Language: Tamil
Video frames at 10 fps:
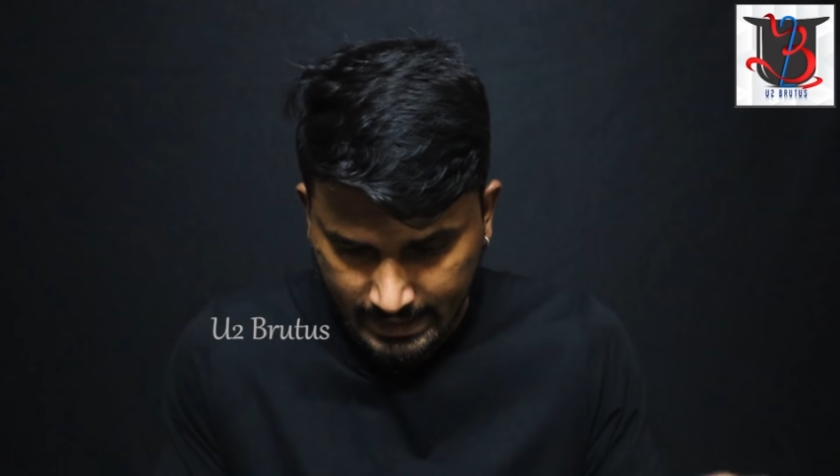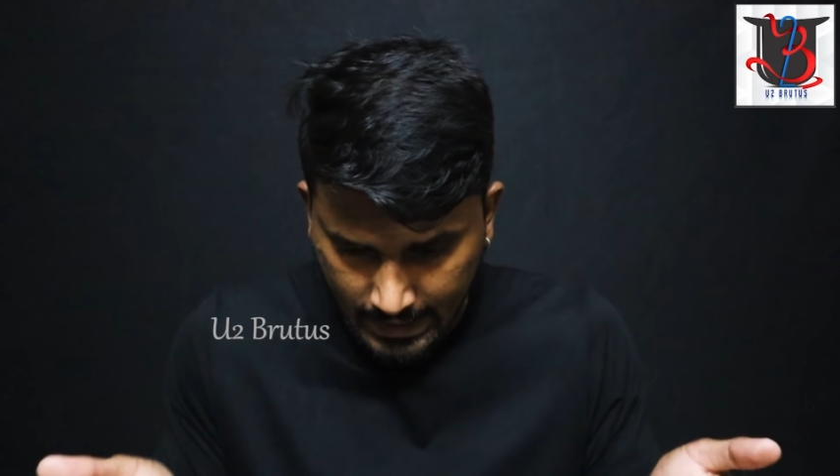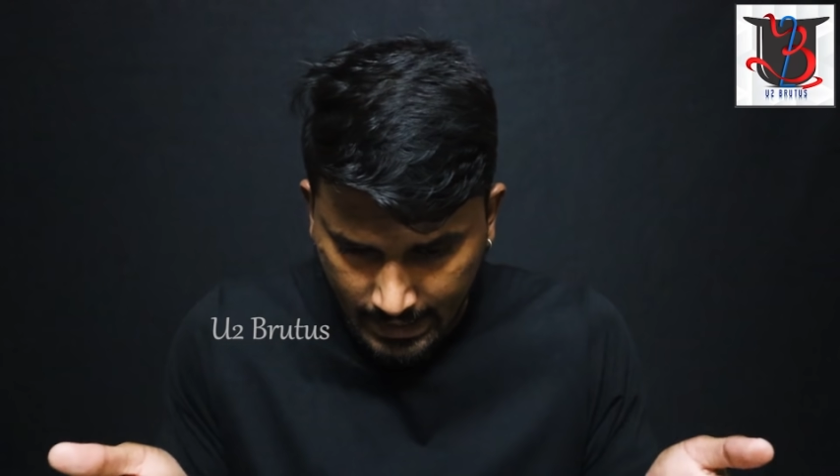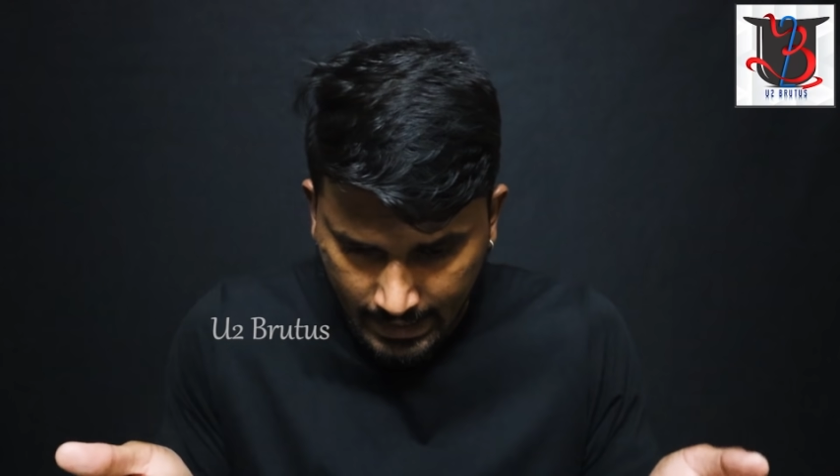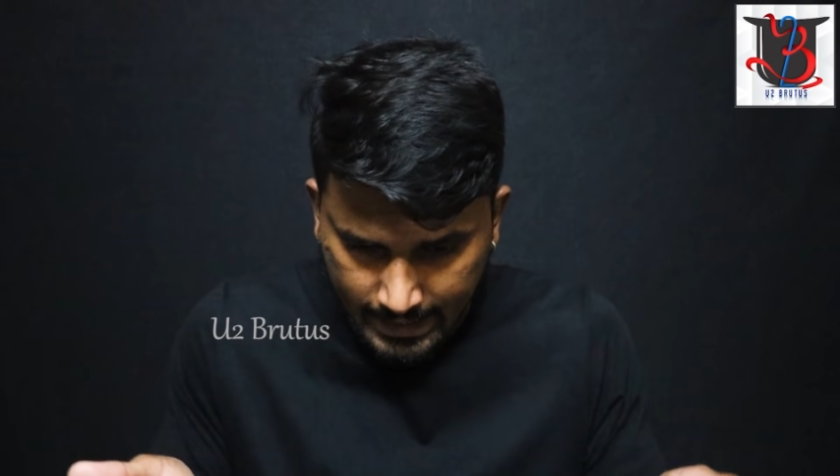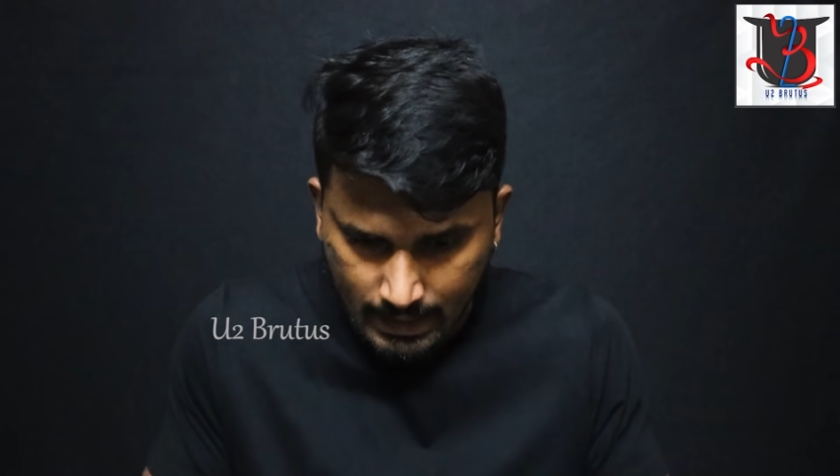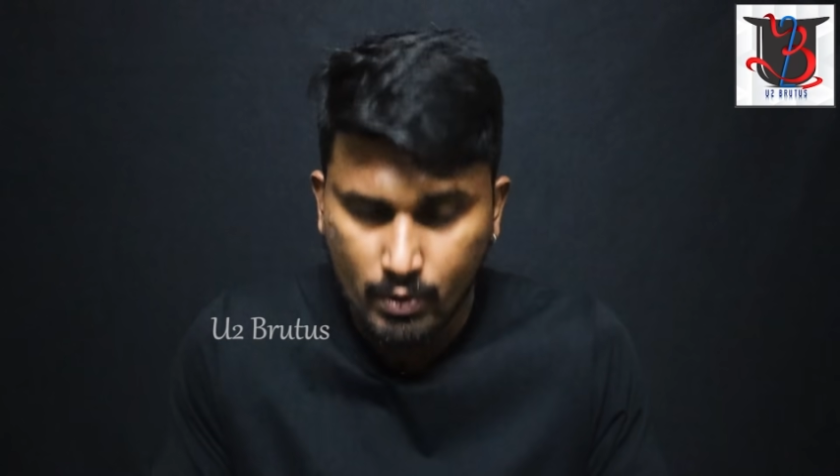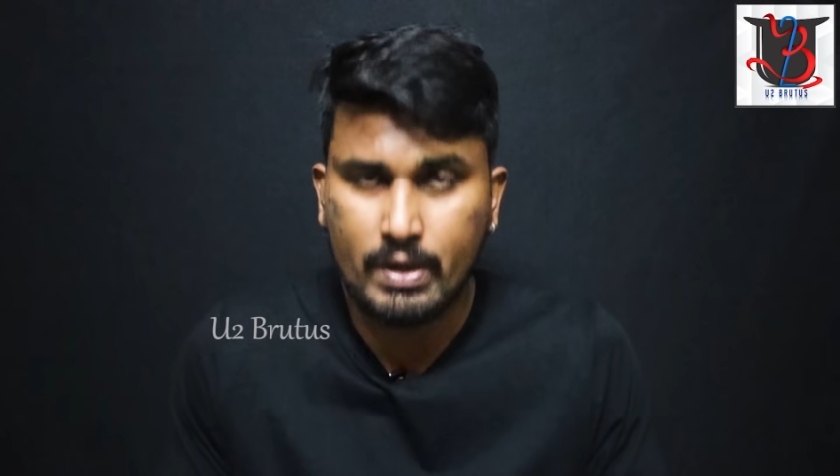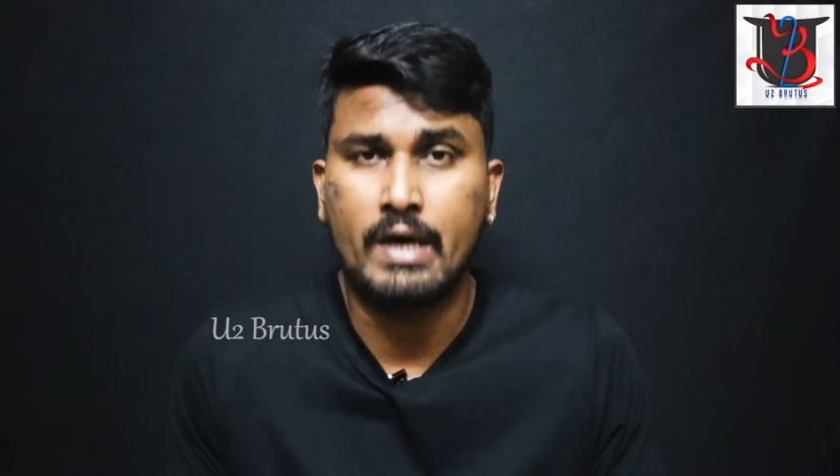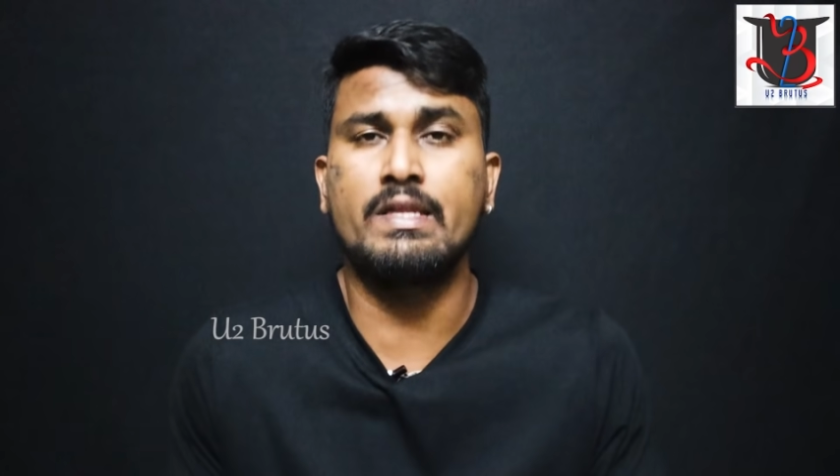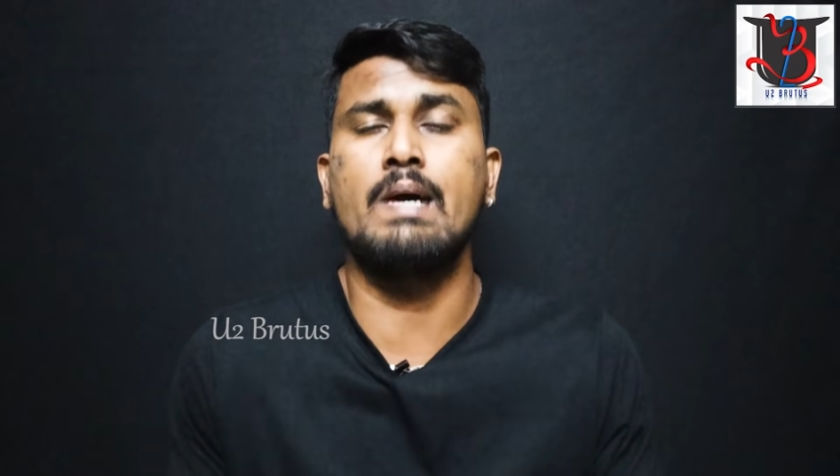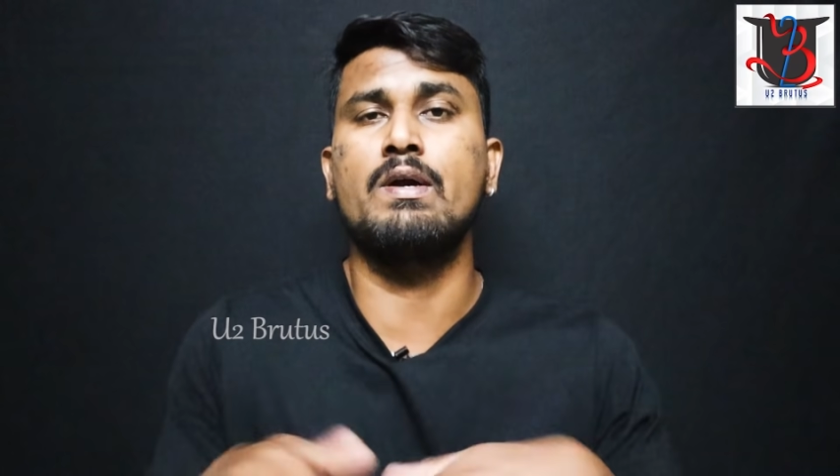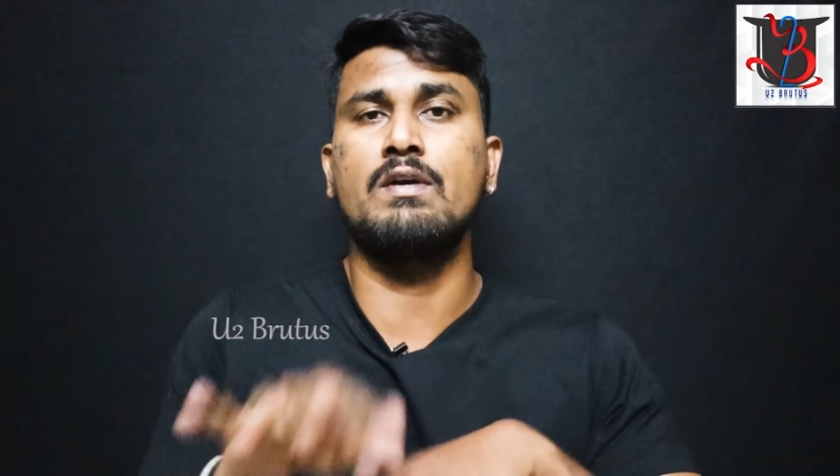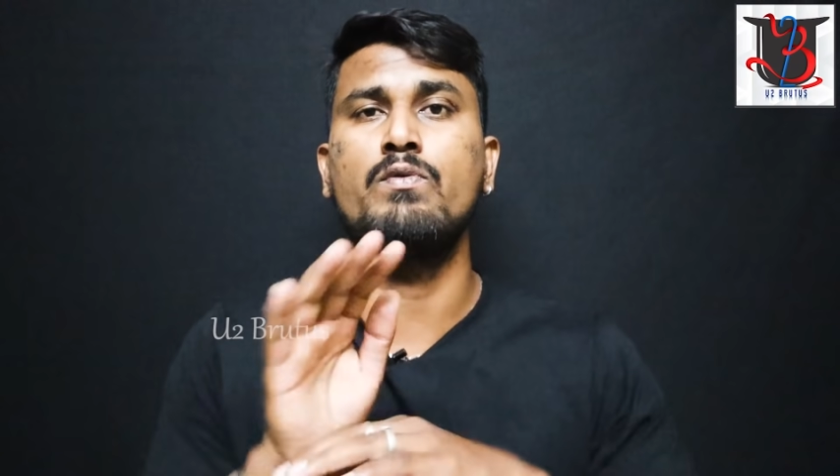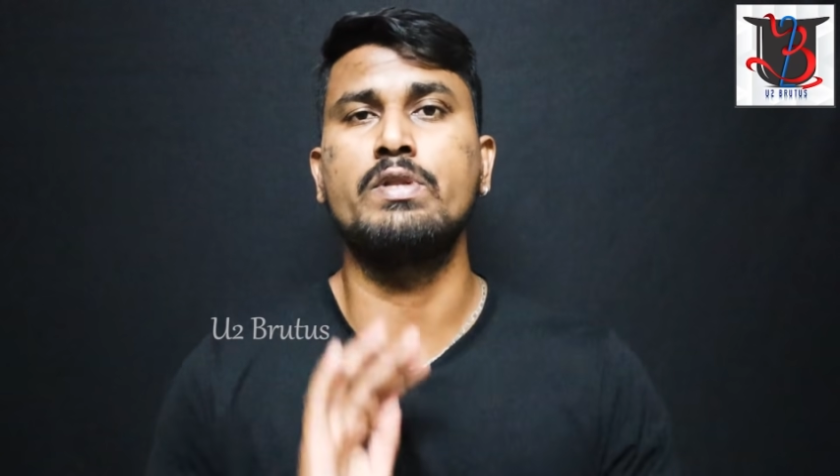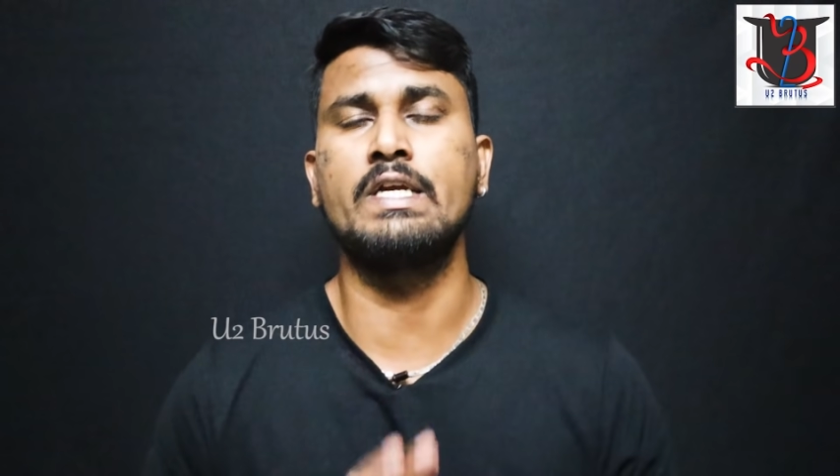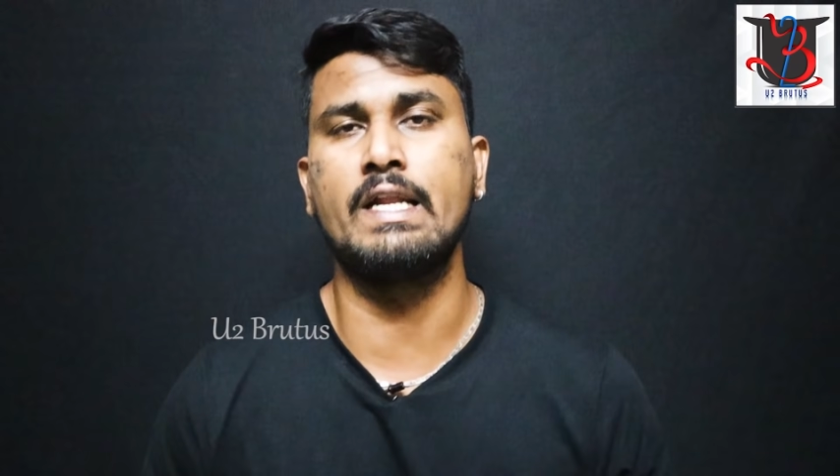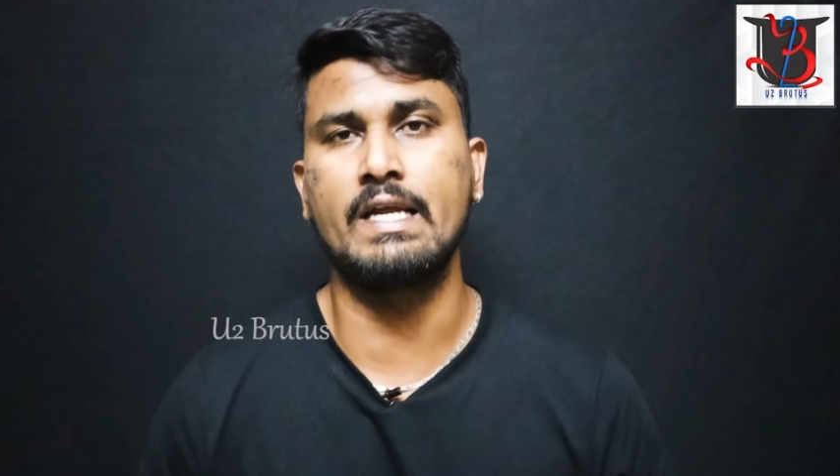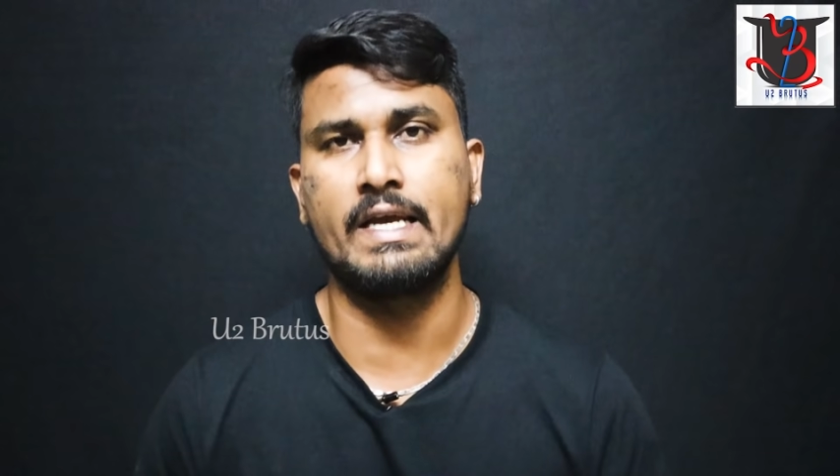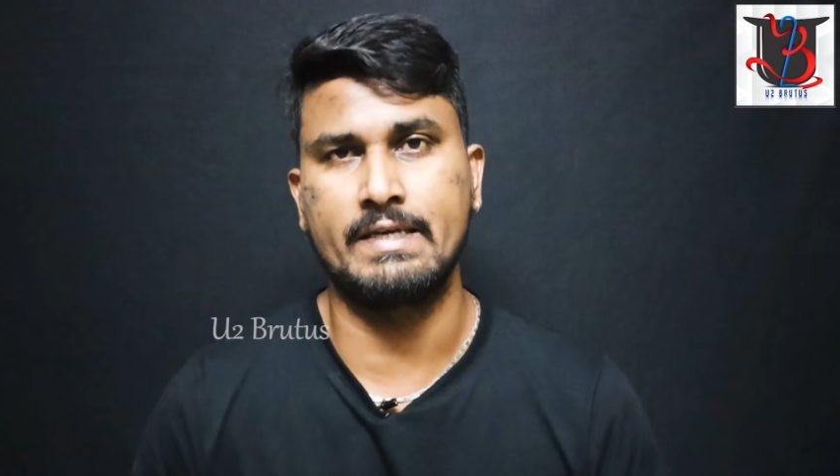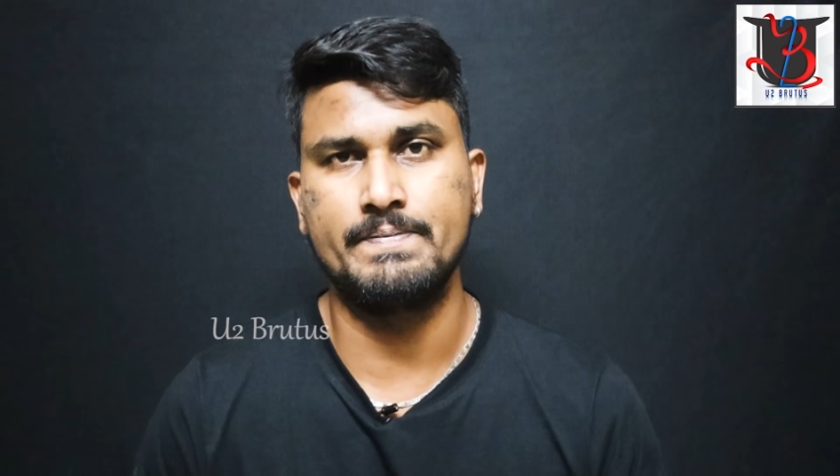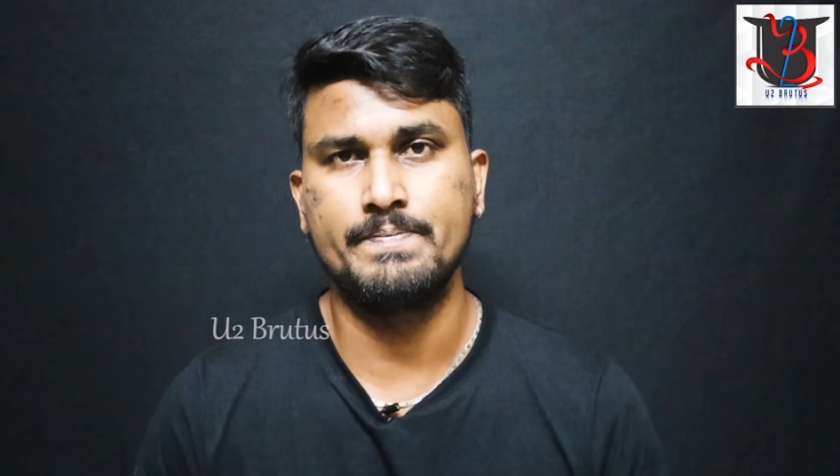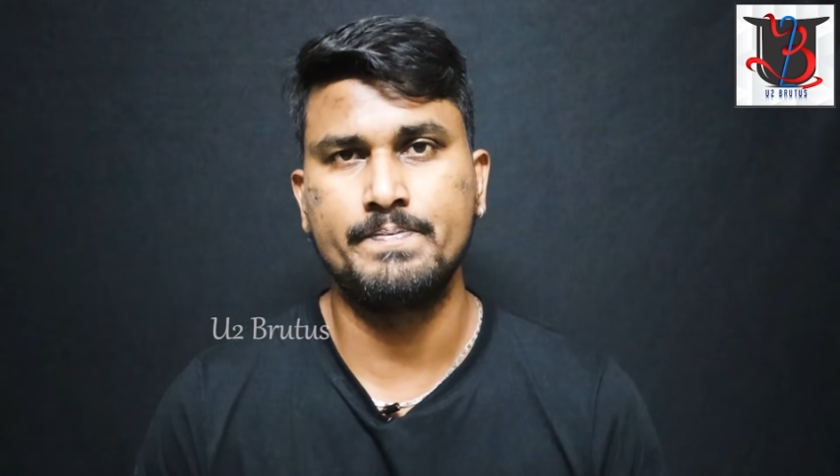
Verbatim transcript: கீழேயே உட்காந்து நமக்கு ஓதிக்கிட்டு இருக்காங்க